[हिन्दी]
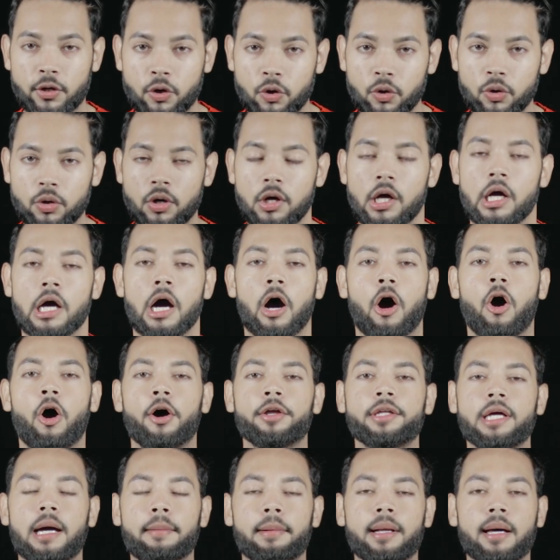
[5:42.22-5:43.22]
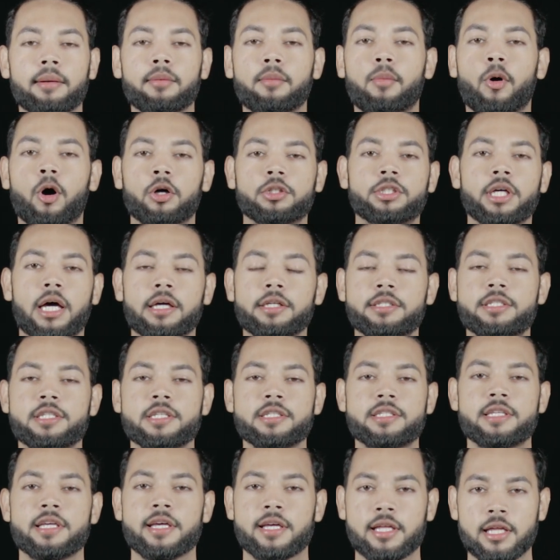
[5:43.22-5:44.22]
देखो और यहाँ पर आपको बहुत सारी
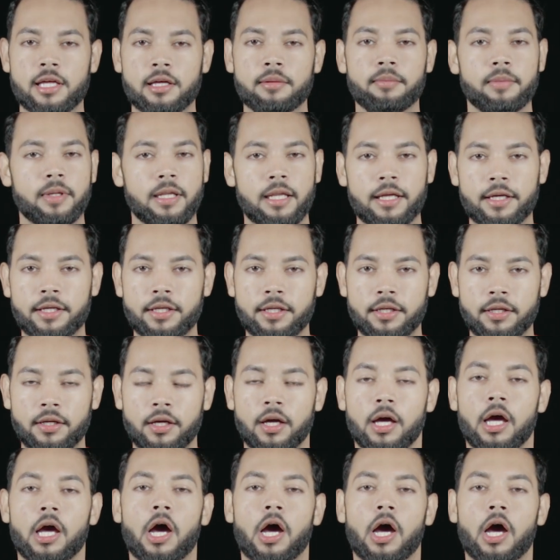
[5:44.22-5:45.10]
चीज़ सीखने मिलेगी